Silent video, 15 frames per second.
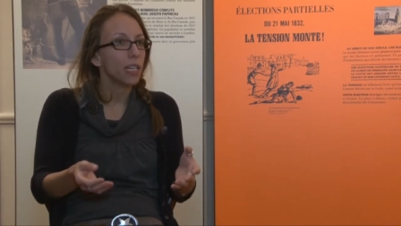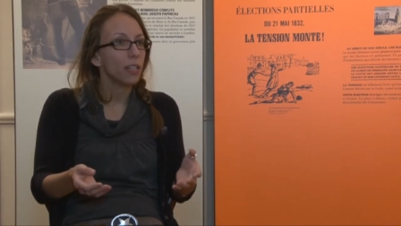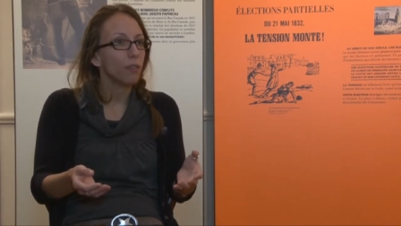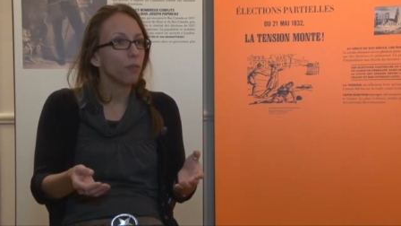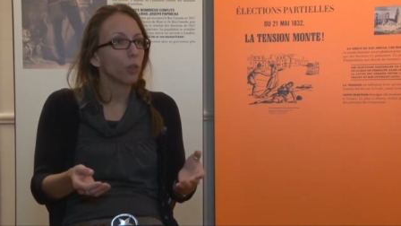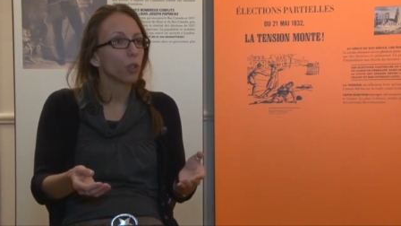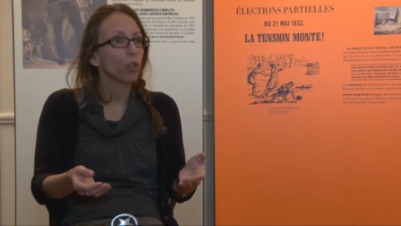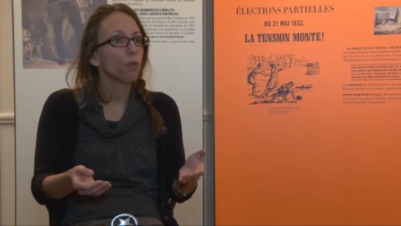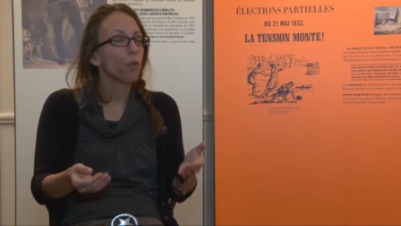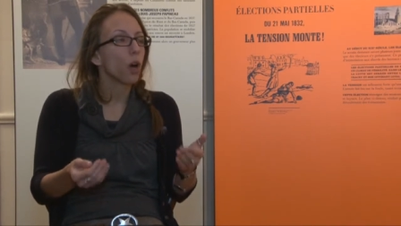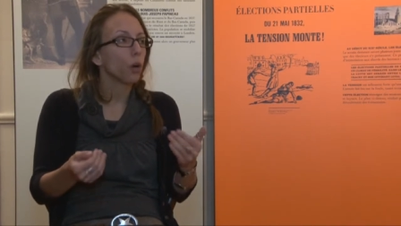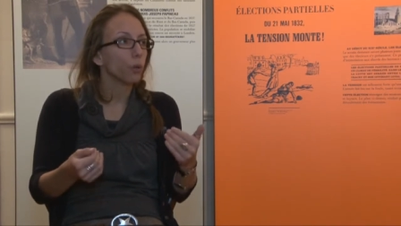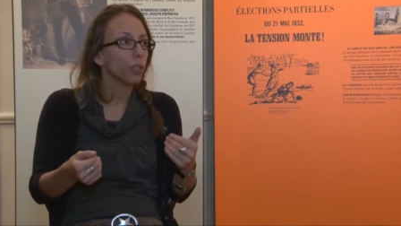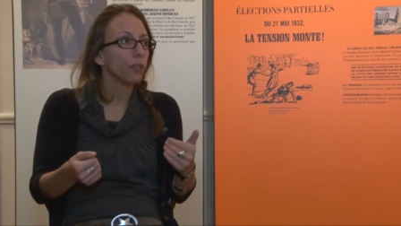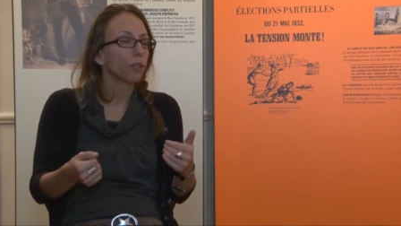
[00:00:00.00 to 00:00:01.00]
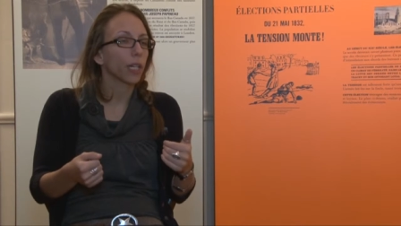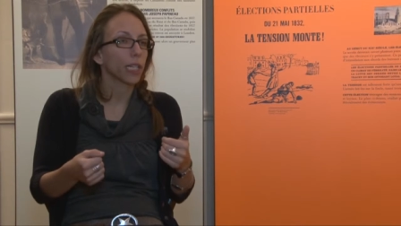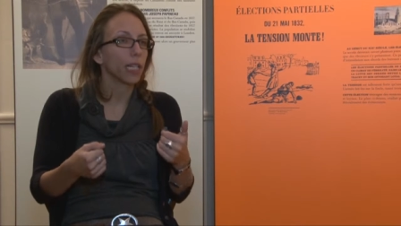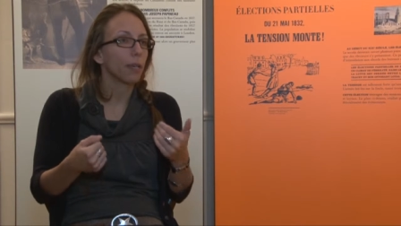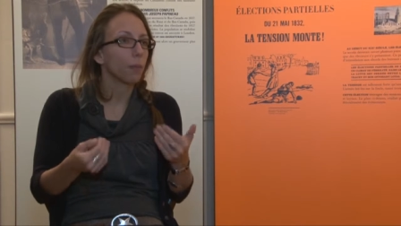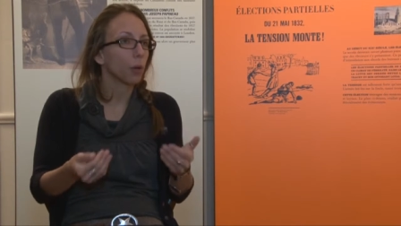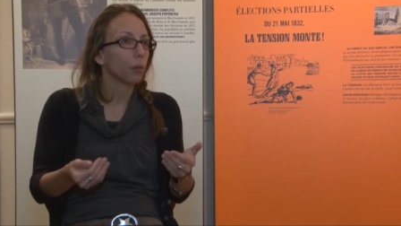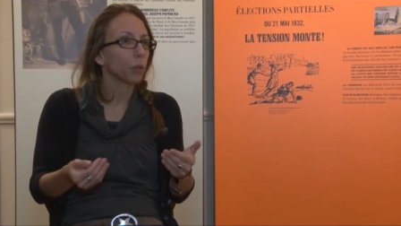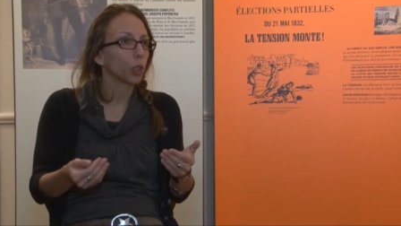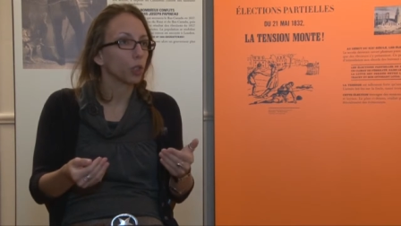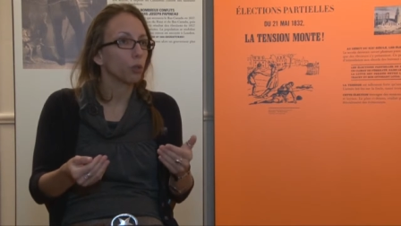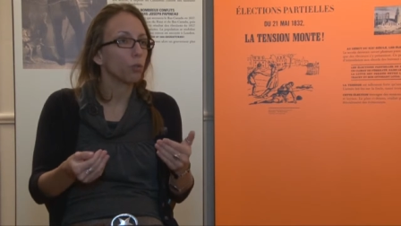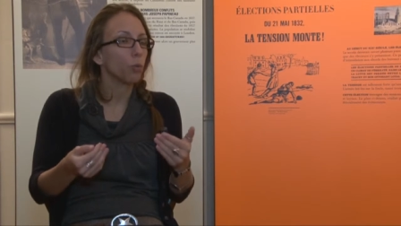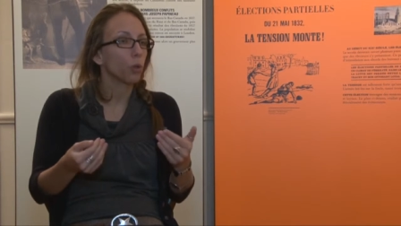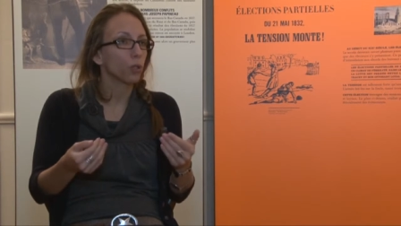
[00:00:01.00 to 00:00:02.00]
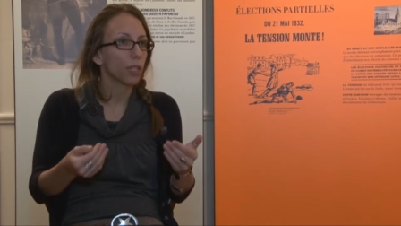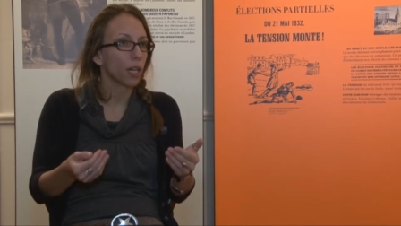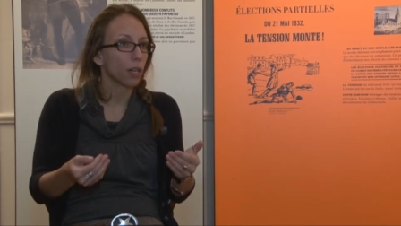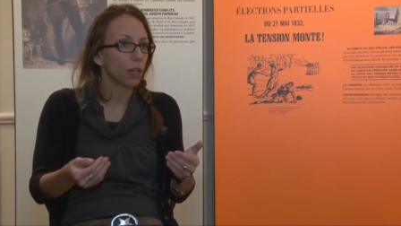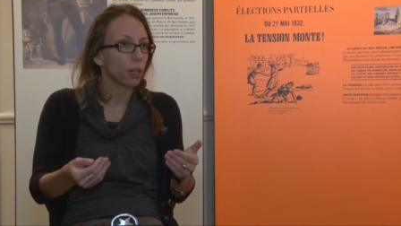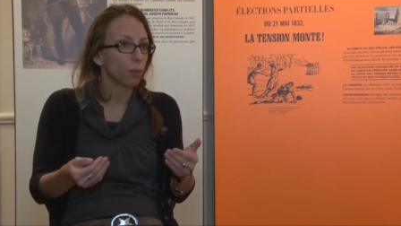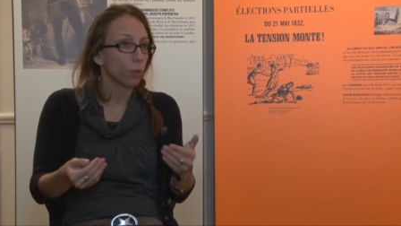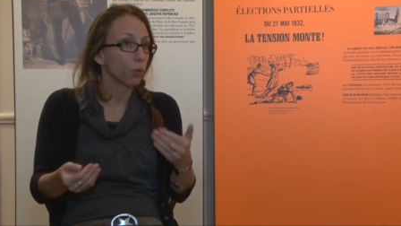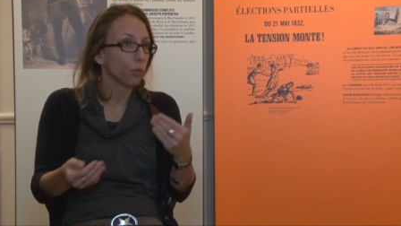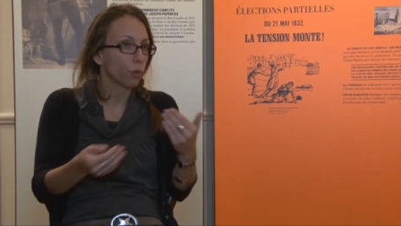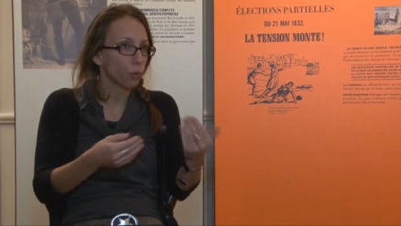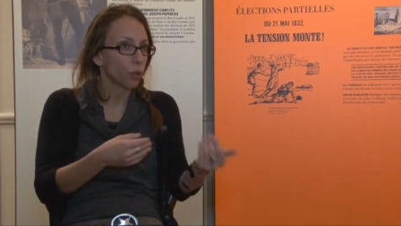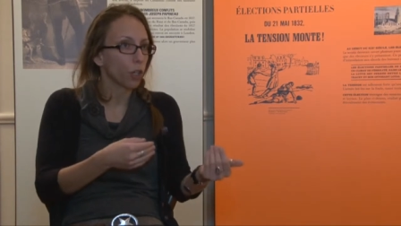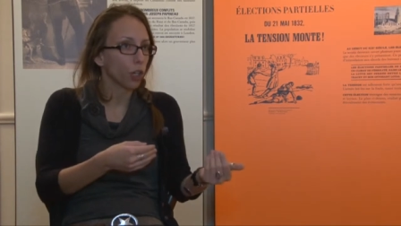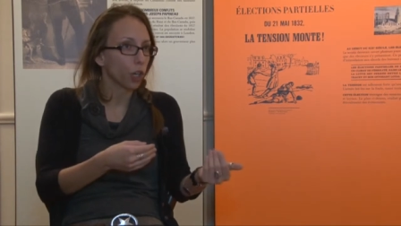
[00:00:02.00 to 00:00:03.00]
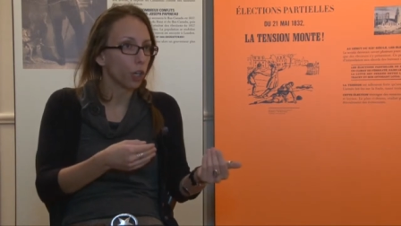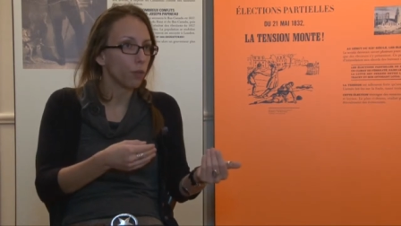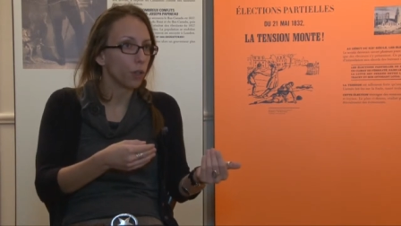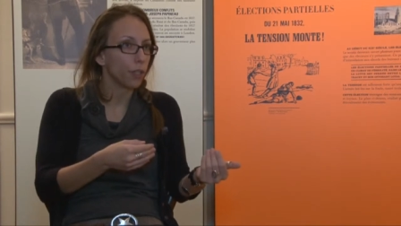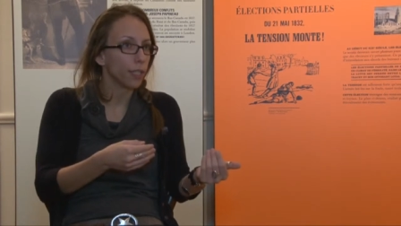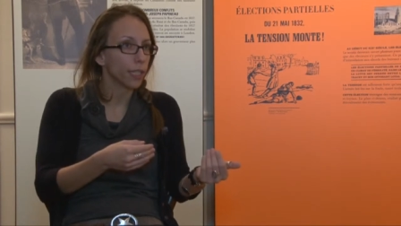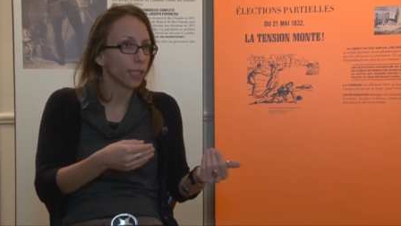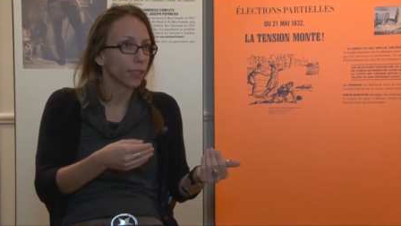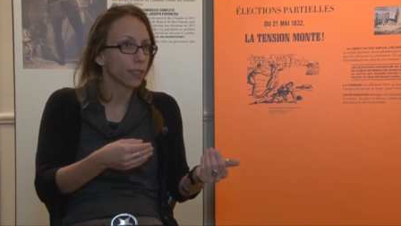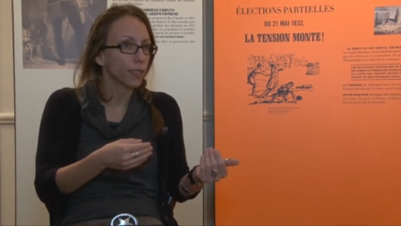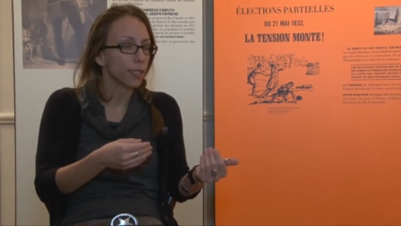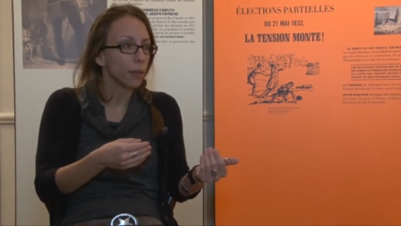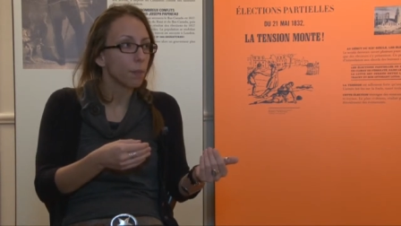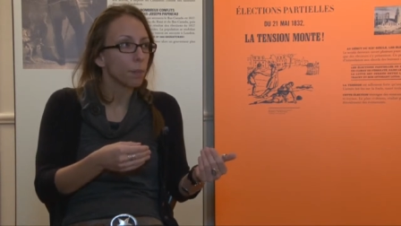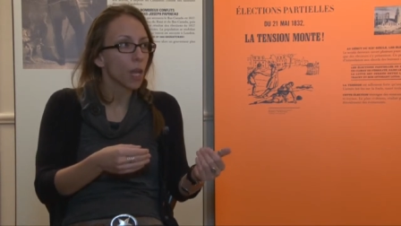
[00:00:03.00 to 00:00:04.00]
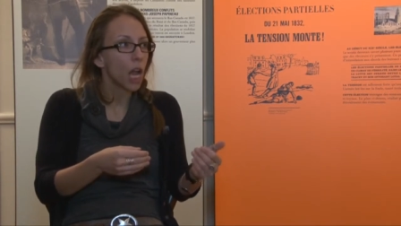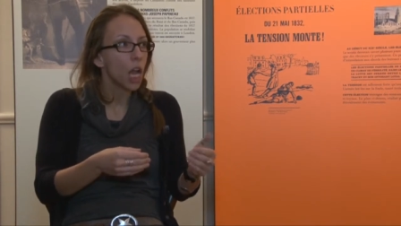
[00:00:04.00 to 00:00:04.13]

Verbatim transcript: Ils vont devoir, eux, défrayer les propres coûts pour, pour revenir ici.